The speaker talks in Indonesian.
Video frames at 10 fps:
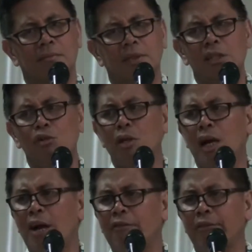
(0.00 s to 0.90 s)
inul
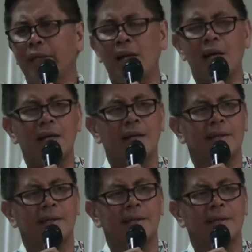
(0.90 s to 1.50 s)
kafe lah.